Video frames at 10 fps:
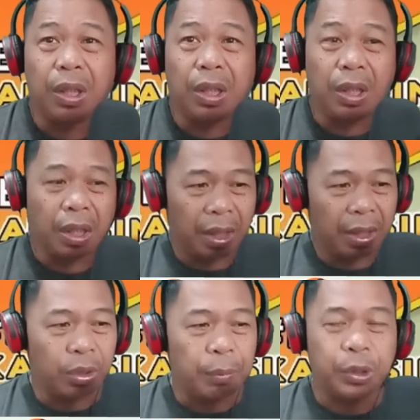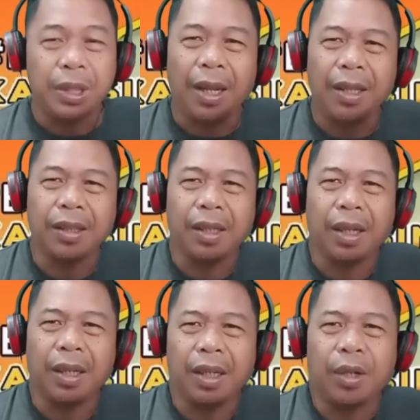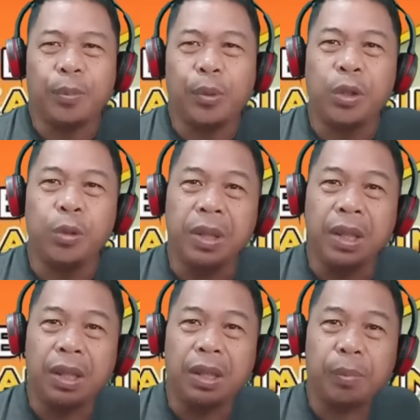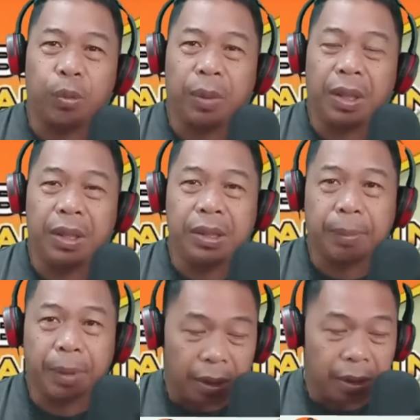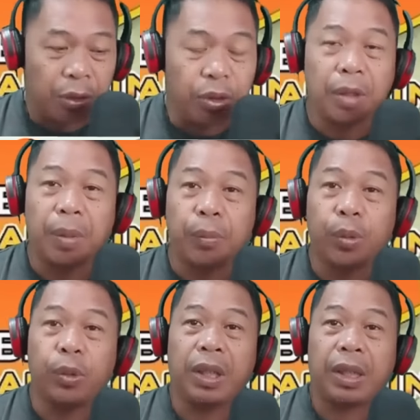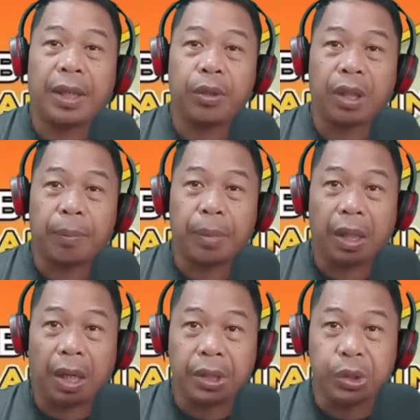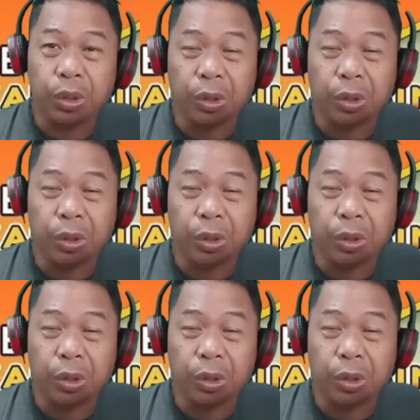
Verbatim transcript: Ayan, una po sa lahat, ayan, ako po ay humihingi ng pumanhin sapagkat ngayon na naman po muli tayo nakapag-reaksyon.